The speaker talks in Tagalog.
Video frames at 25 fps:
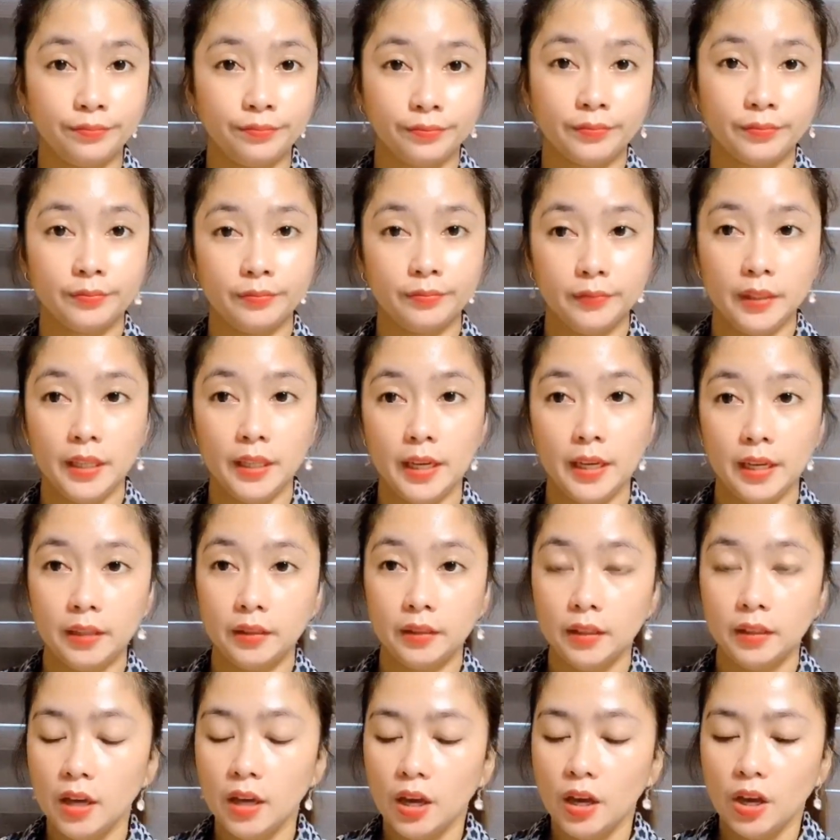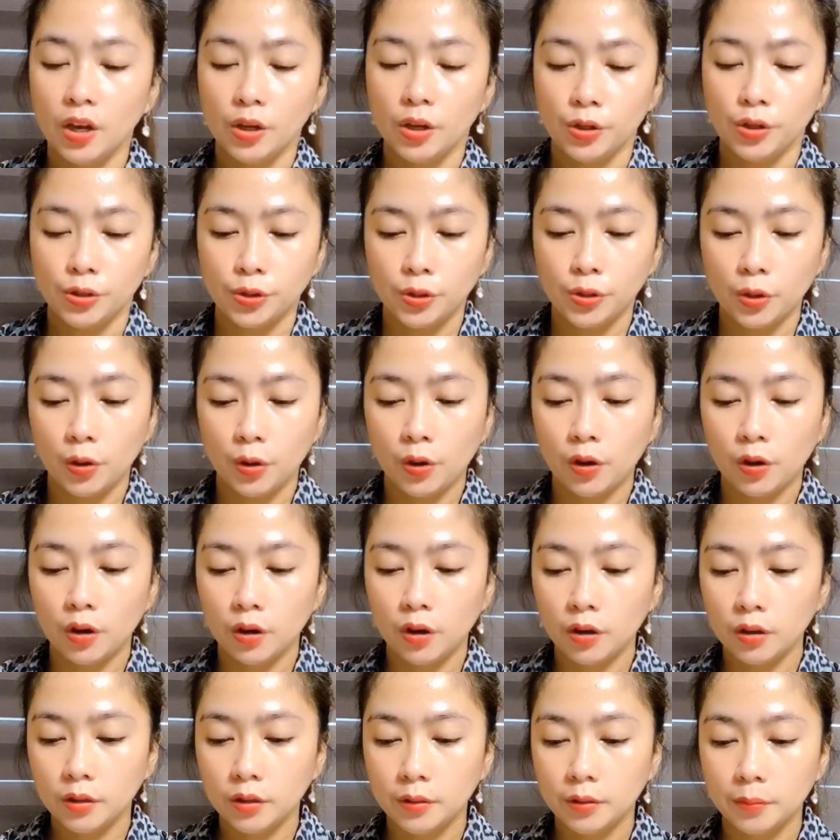Yan. So,
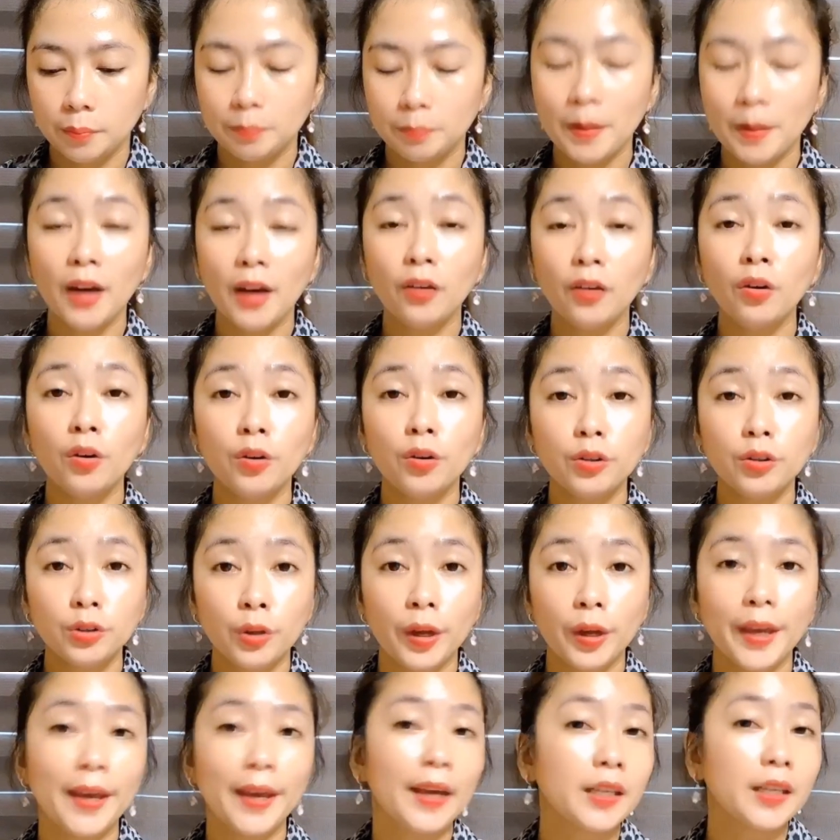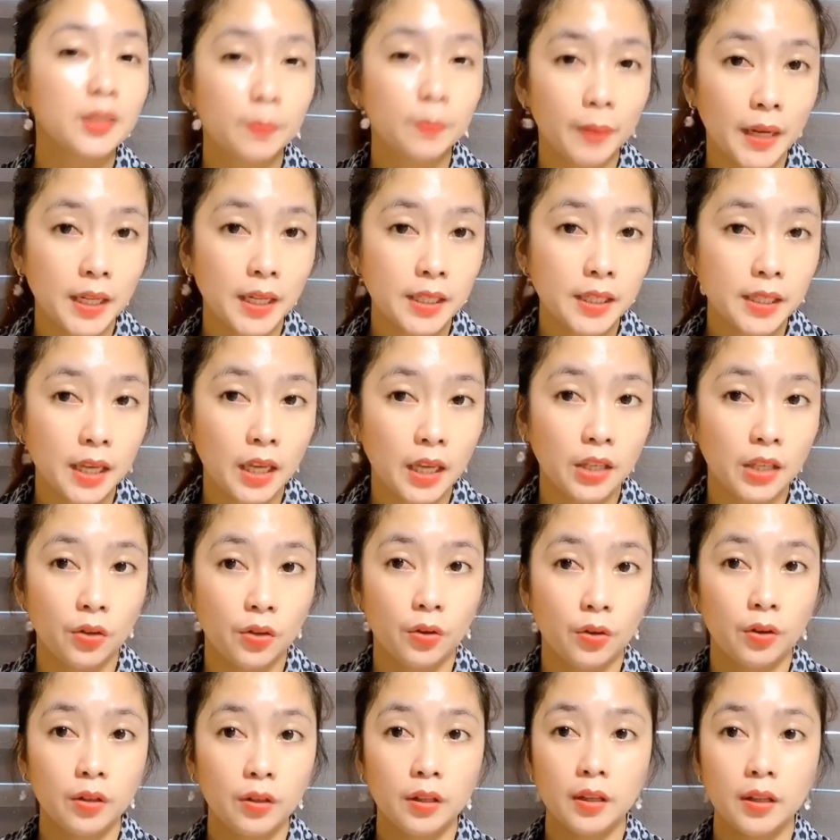bago ko to i-explain sa inyo,
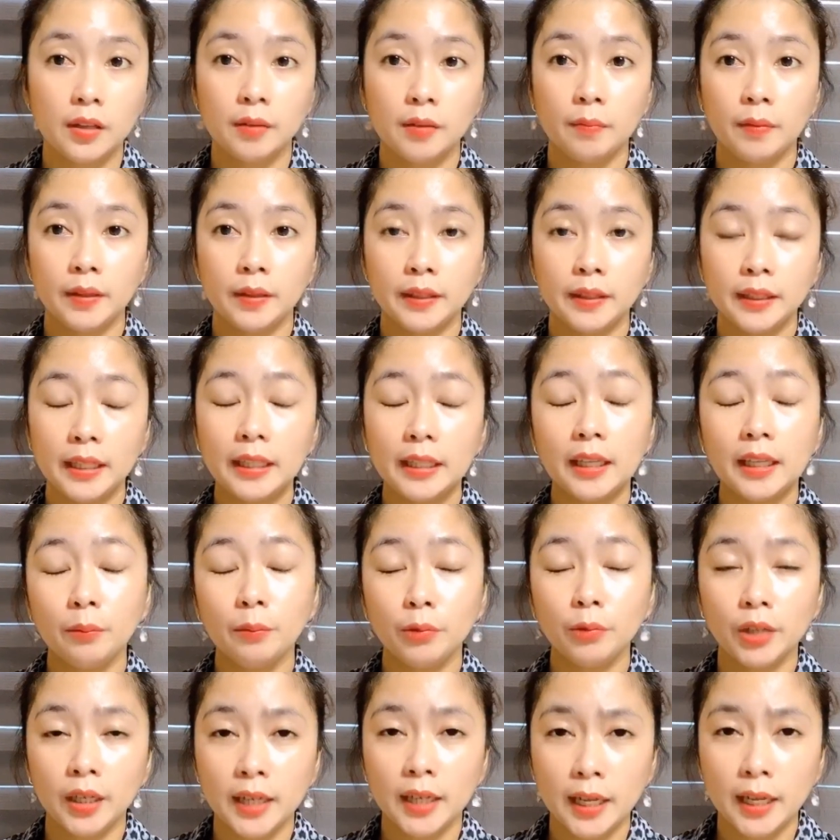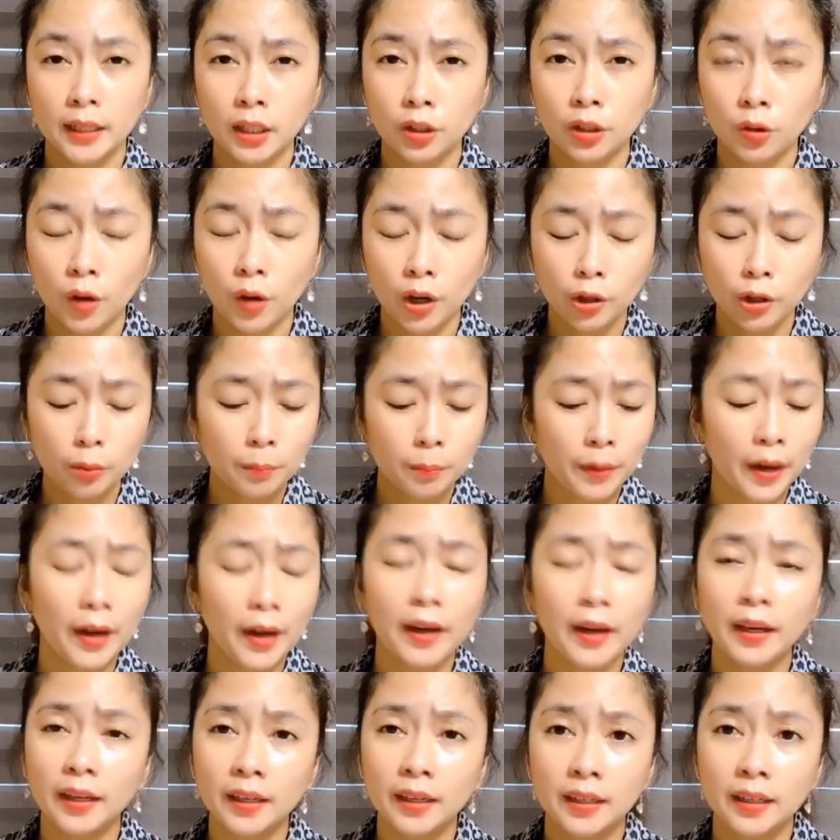tignan muna natin kung ano ba ang
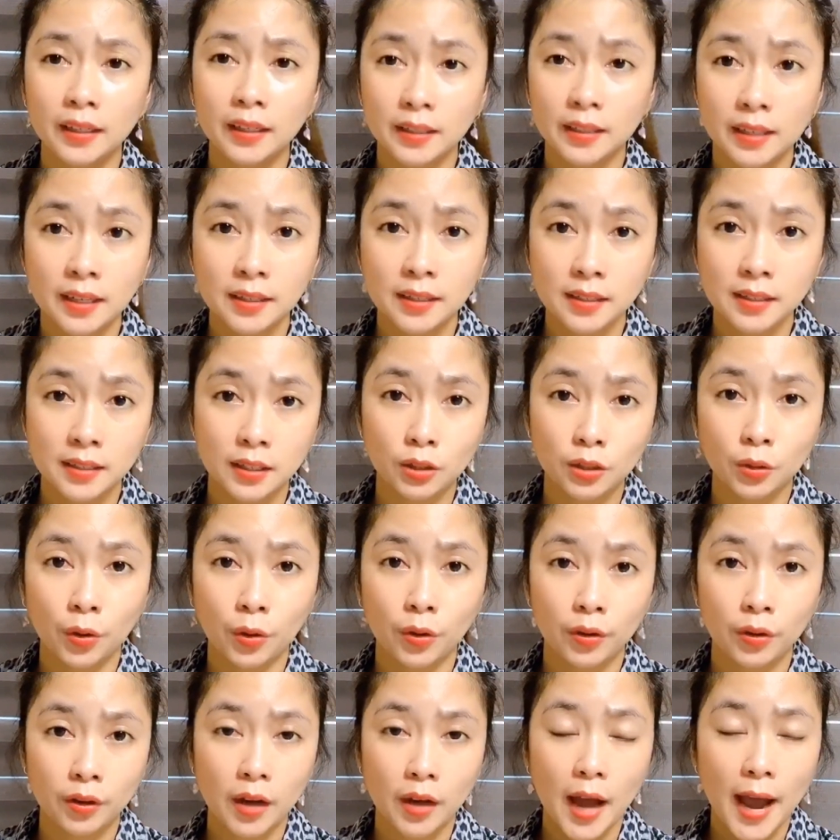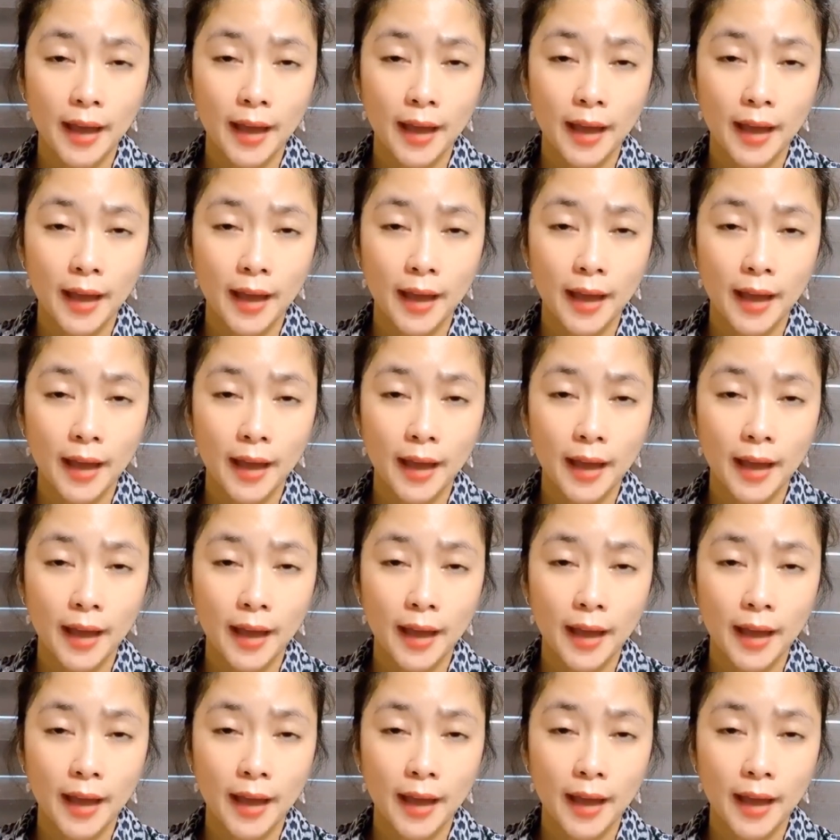ingredients nitong ating